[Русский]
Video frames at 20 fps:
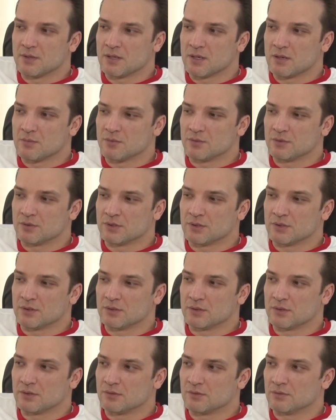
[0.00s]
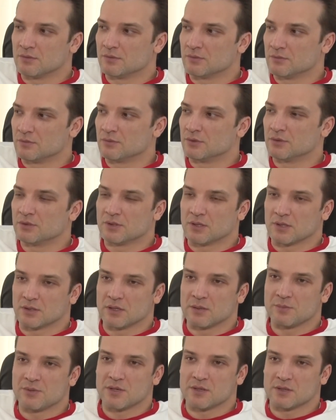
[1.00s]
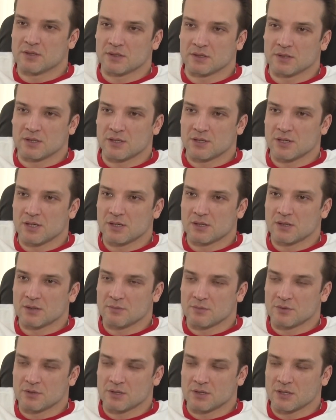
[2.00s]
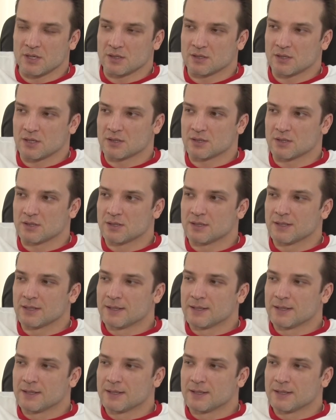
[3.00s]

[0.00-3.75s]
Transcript: работает ну, протестах, на общественных началах, можно так сказать.